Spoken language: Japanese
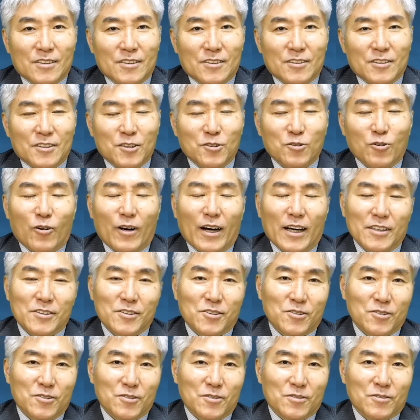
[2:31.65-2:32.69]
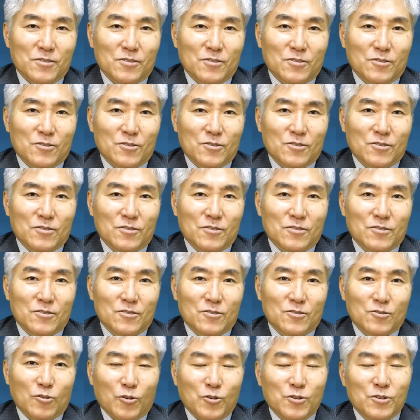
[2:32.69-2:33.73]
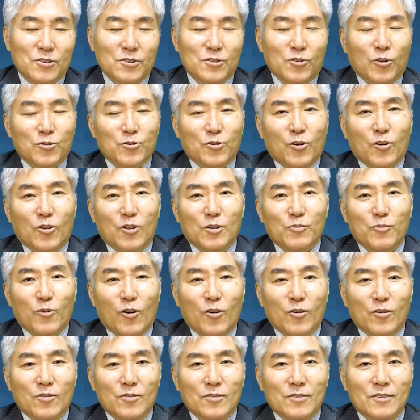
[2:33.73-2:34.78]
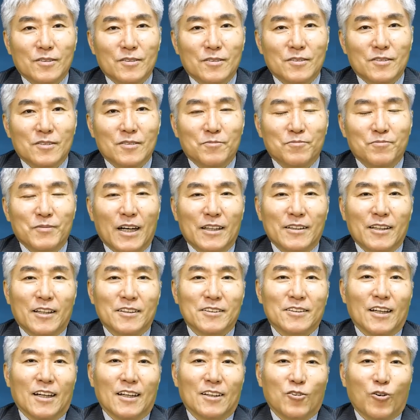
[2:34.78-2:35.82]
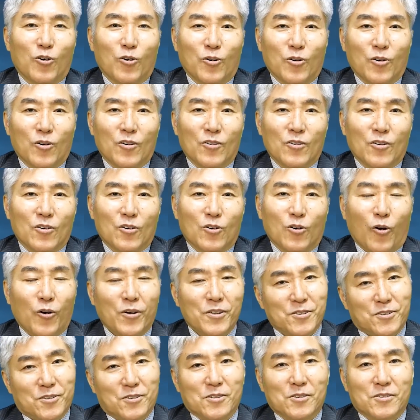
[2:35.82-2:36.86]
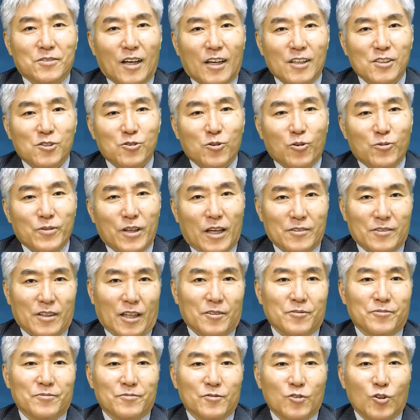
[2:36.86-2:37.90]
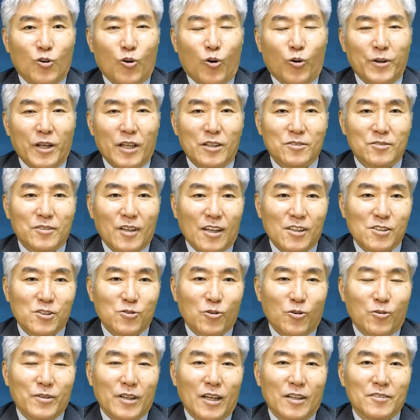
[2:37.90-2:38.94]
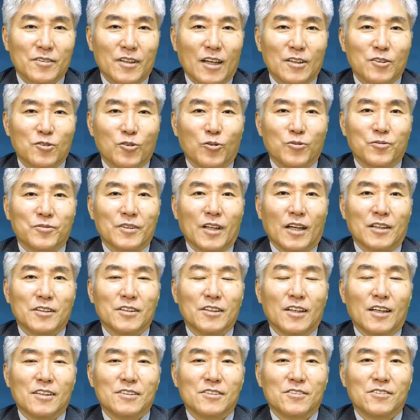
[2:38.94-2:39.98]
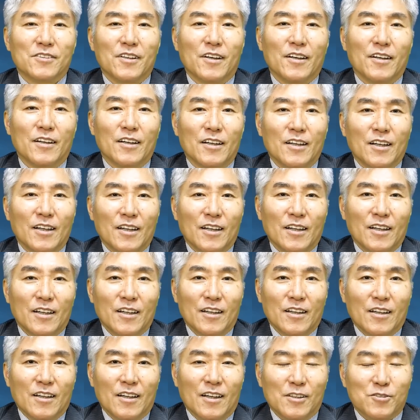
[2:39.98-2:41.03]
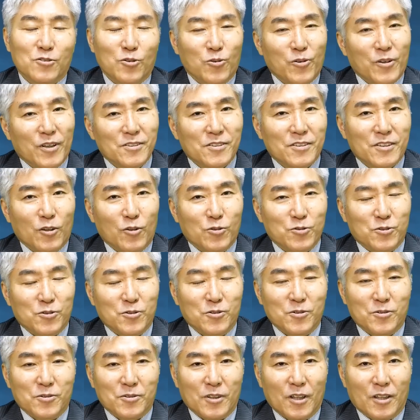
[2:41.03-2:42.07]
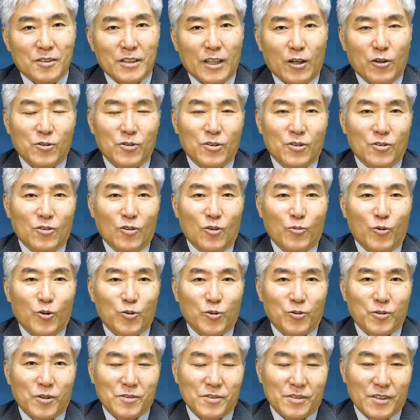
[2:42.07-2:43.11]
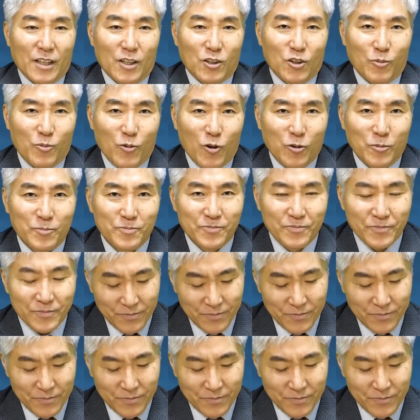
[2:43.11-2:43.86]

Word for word: 国を愛するということよりも、まあ、何かこう恋する対象なんだ惚れる対象なんだといったニュアンスでそのエッセイを綴っていたように思うのですけれども